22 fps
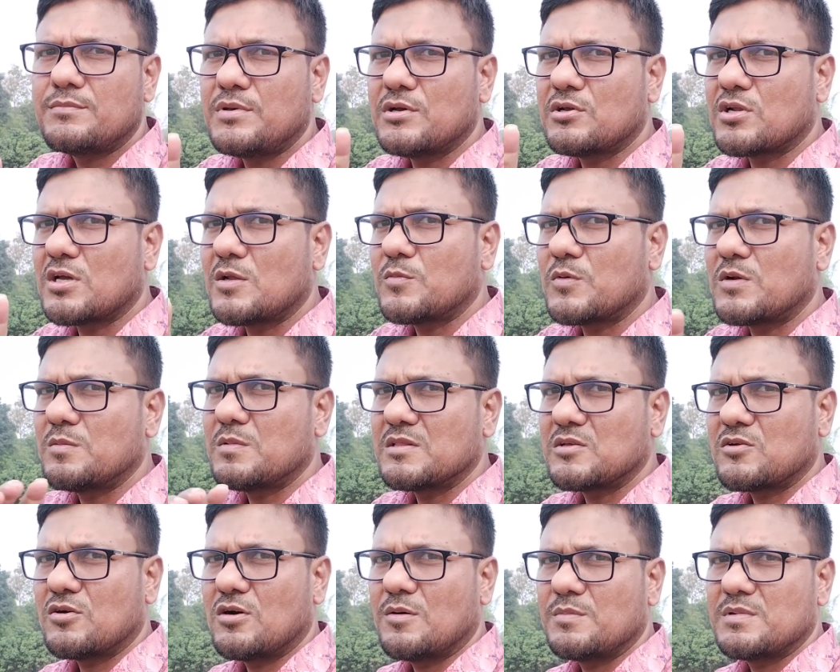বিক্রয়ের
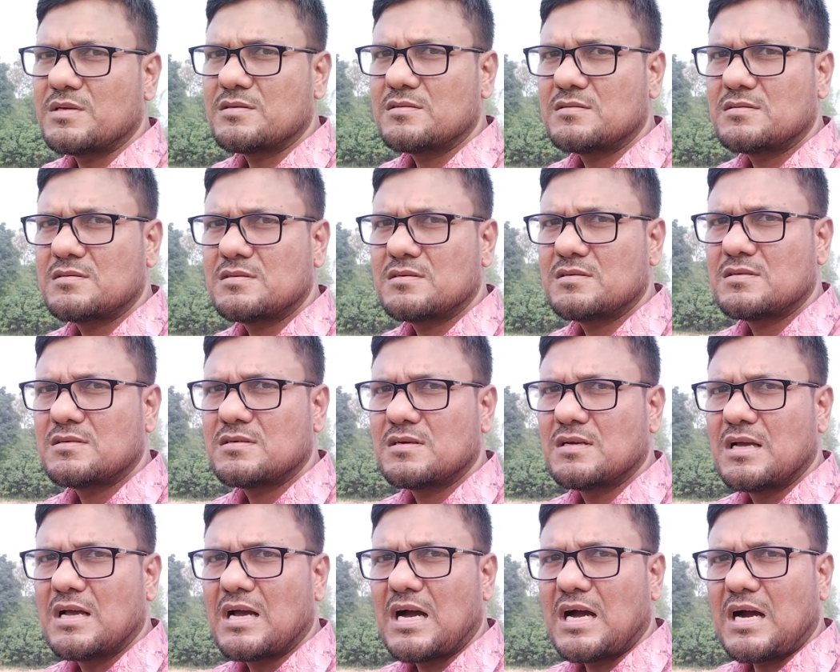পরিমাণ কমে
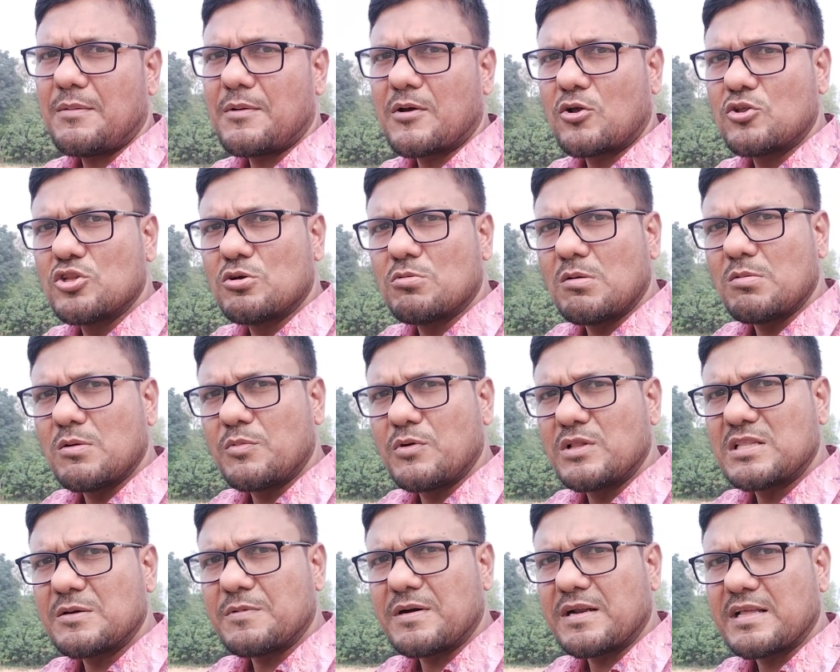আবার অন্যভাবে
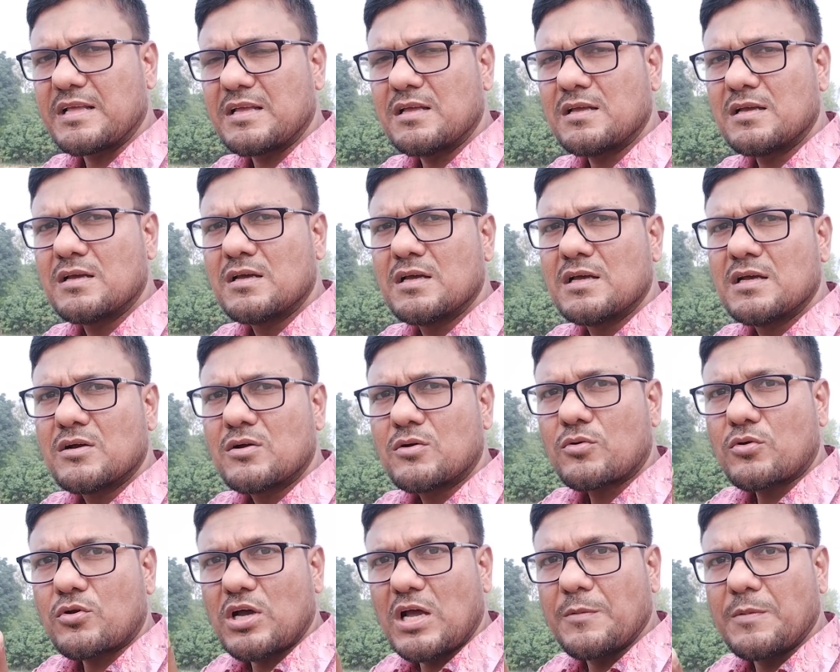বলতে পারি
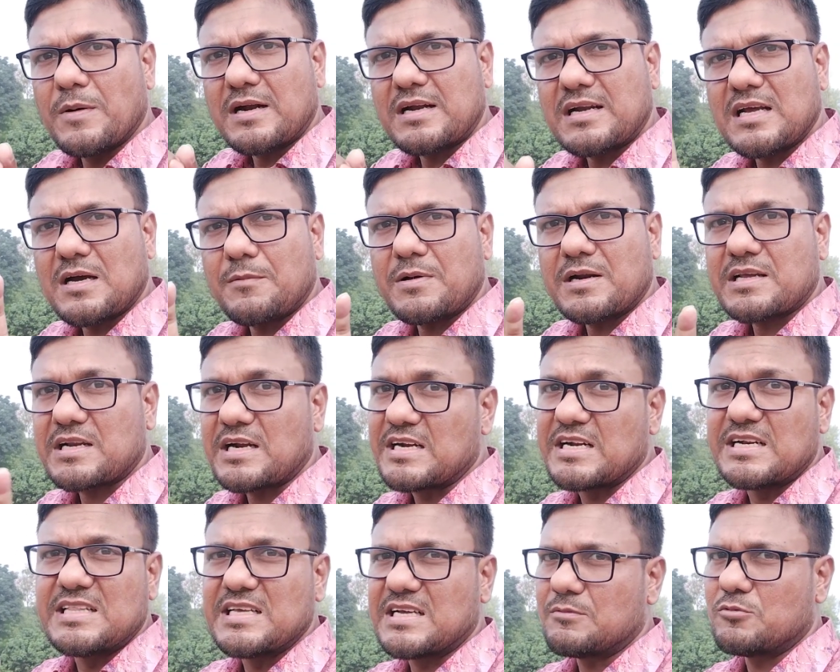ক্রয় বারটা আবার
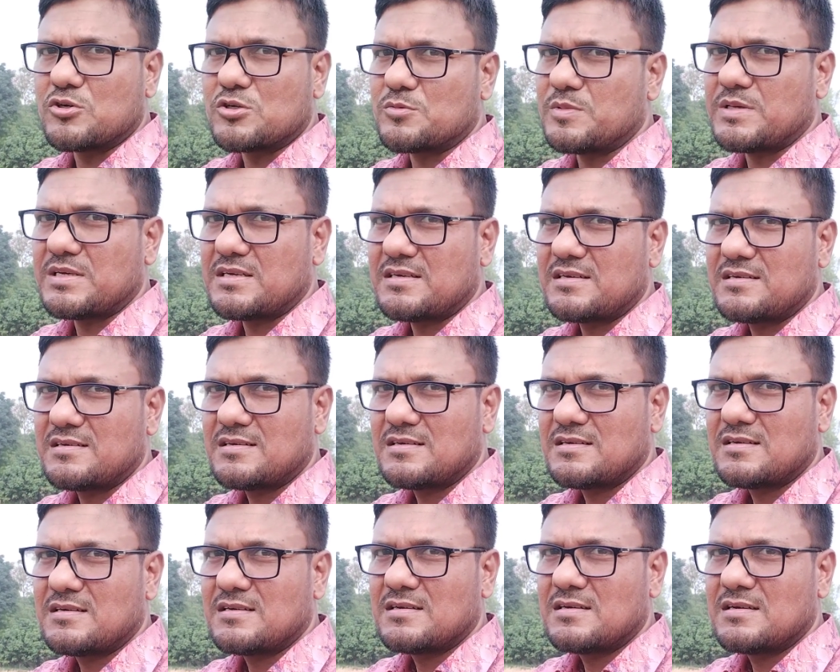ক্রেডিট দিকে বসবে
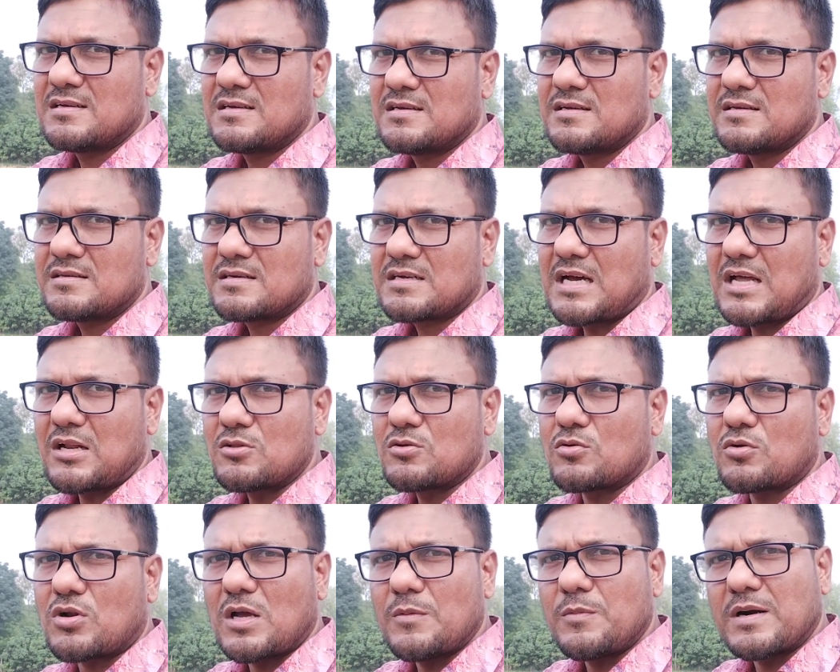কারণ
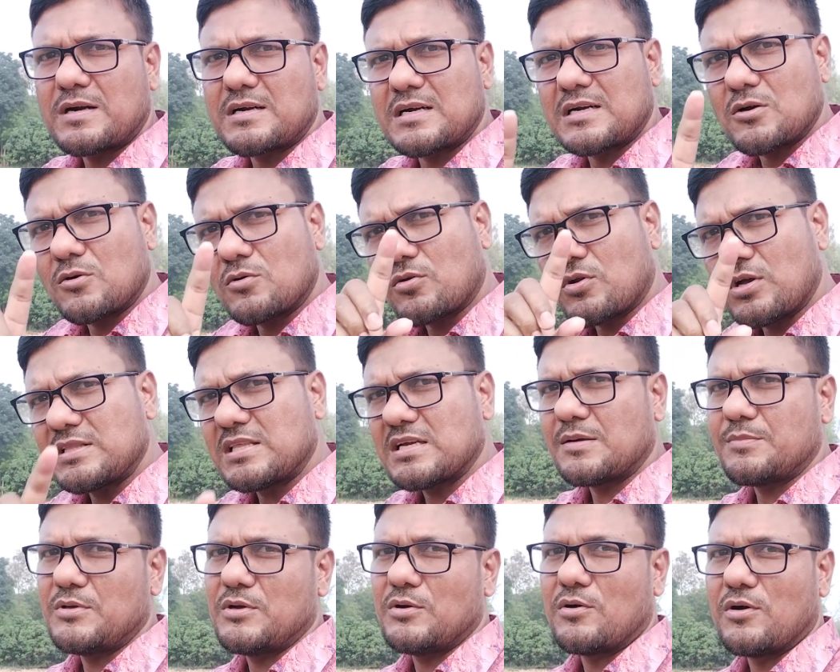ক্রয় বার্তাটাও ক্রয়
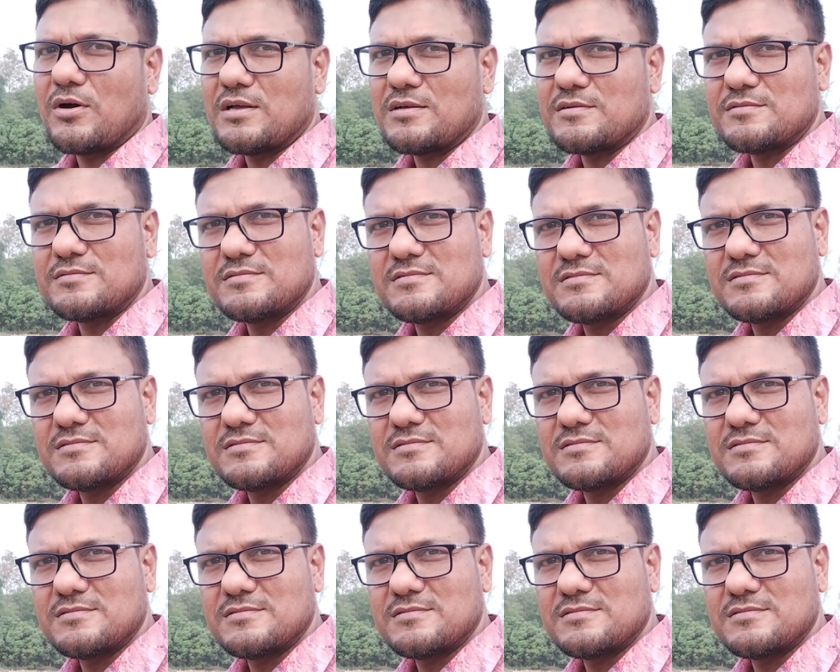থেকে বিয়োগ হয়